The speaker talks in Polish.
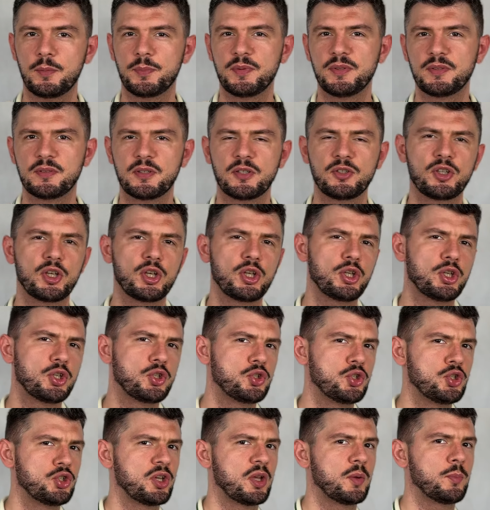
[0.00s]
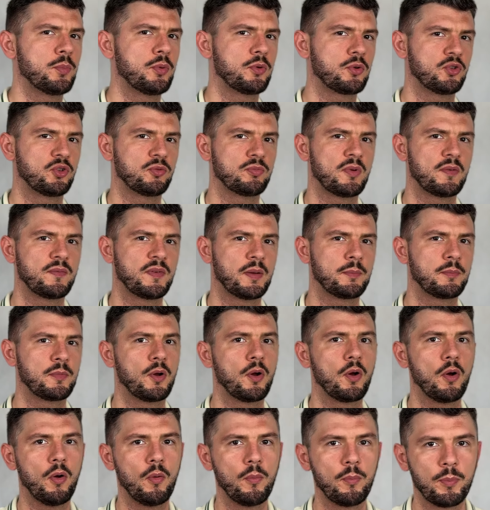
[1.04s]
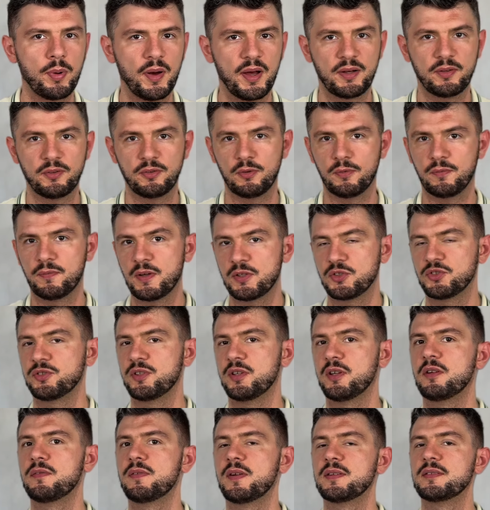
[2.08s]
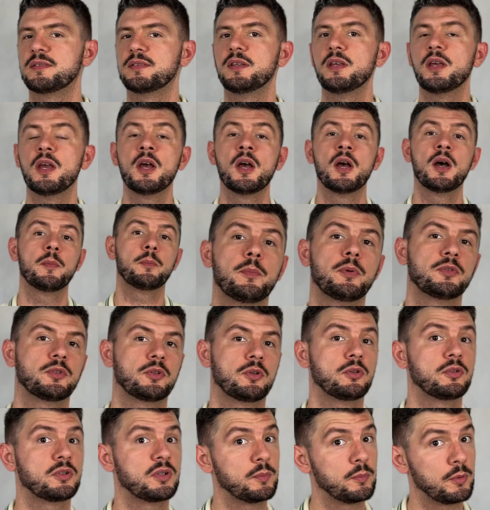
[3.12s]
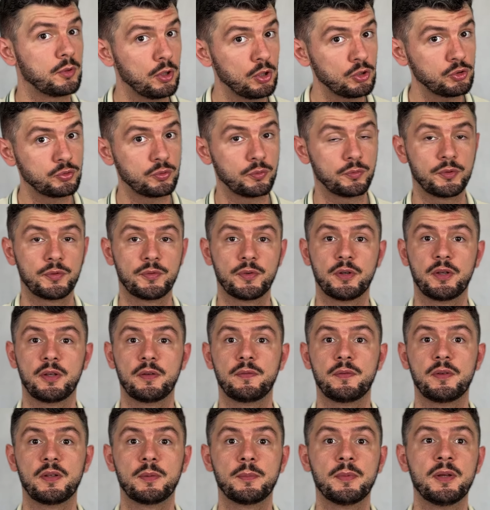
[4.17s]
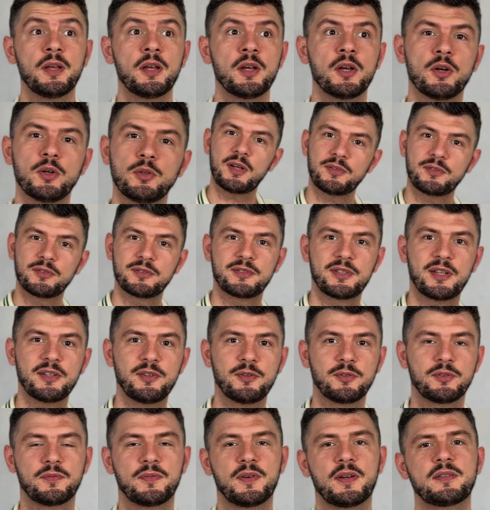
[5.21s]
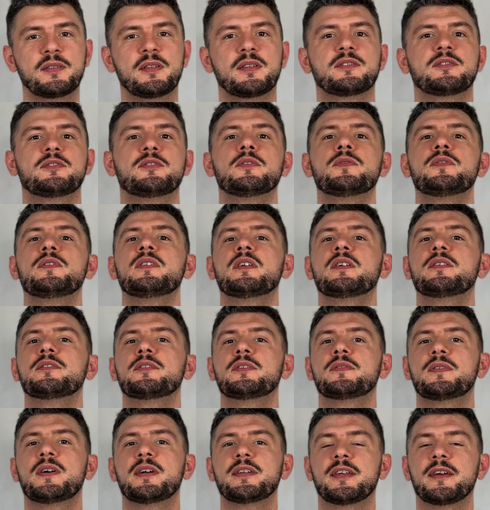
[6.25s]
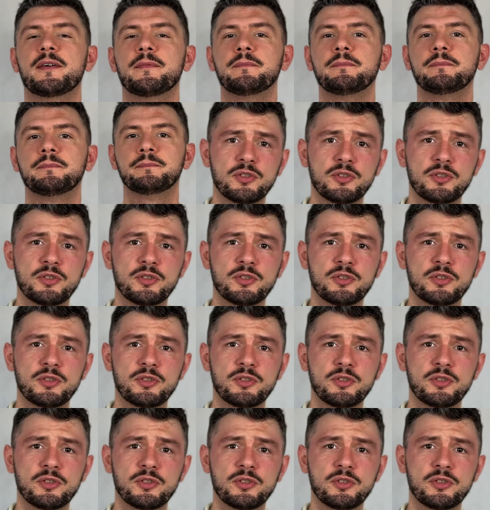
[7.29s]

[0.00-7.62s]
i biznesie i dzisiaj porozmawiamy o bardzo ważnej kwestii pod kątem kosztów Twojej firmy, która zostanie otwarta z dofinansowania.